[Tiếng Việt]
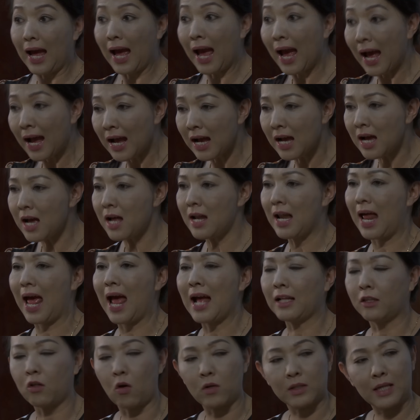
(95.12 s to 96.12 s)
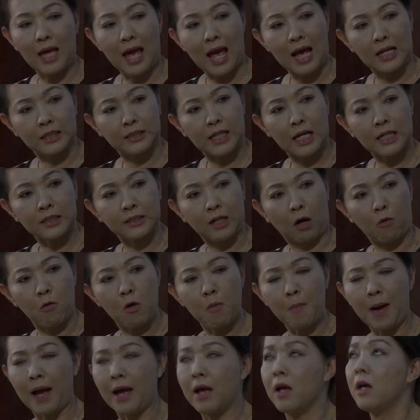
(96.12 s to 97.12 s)
Ăn á là ăn toàn nhà hàng sang
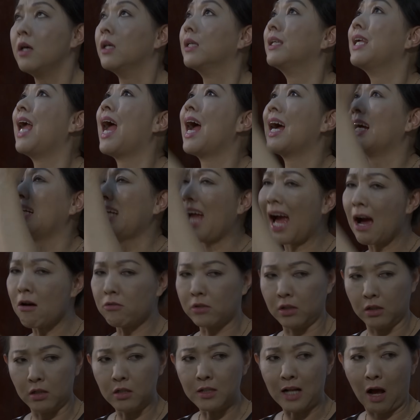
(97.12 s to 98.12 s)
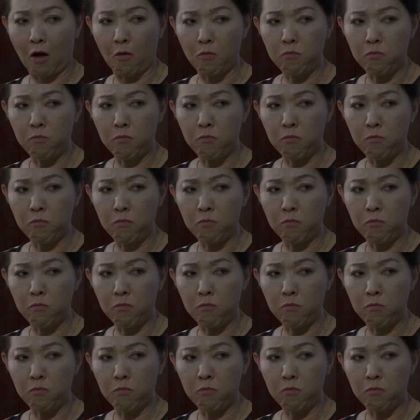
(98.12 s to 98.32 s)
trọng không à, nhà cao cửa